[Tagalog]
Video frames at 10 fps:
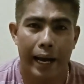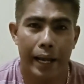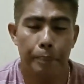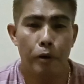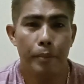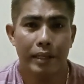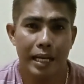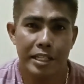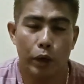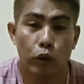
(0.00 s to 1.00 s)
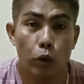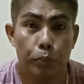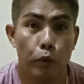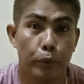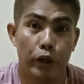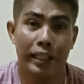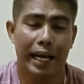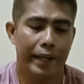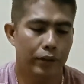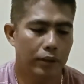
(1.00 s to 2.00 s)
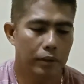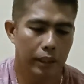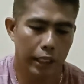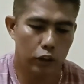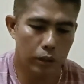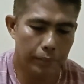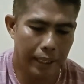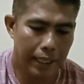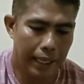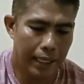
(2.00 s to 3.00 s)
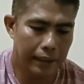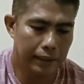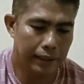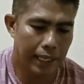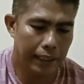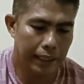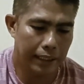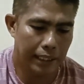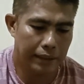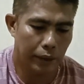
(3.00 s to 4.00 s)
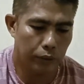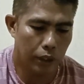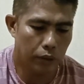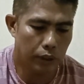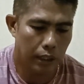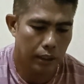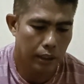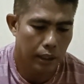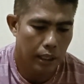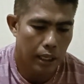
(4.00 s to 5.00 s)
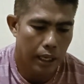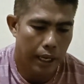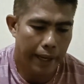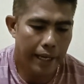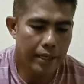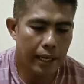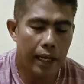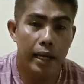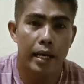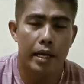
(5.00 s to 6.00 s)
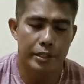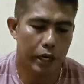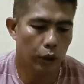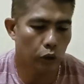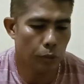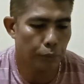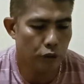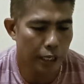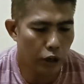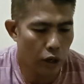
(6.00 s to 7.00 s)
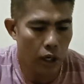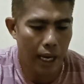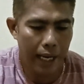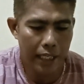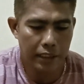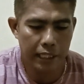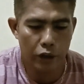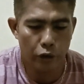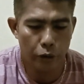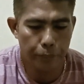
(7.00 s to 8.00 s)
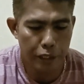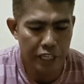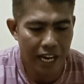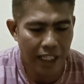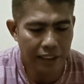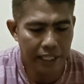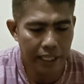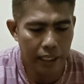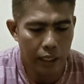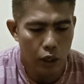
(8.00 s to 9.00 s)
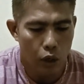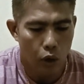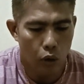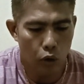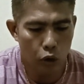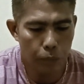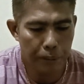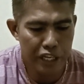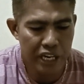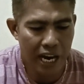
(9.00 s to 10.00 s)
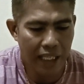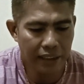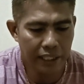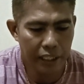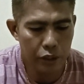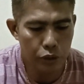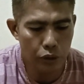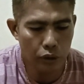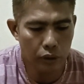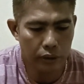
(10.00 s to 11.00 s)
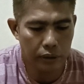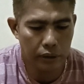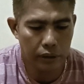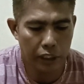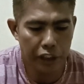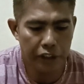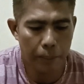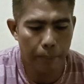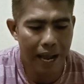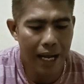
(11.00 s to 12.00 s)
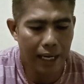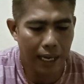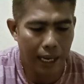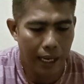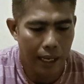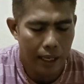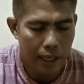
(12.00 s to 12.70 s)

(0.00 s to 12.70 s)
Ayan po, magsa out po muna tayo. Ito, mga nakalista sa ating isa out. Ayan na. Shout out po sa iyo, Alas Tenorio Fish Hunting, Kulot Fish Hunting, John Tercia Blaga,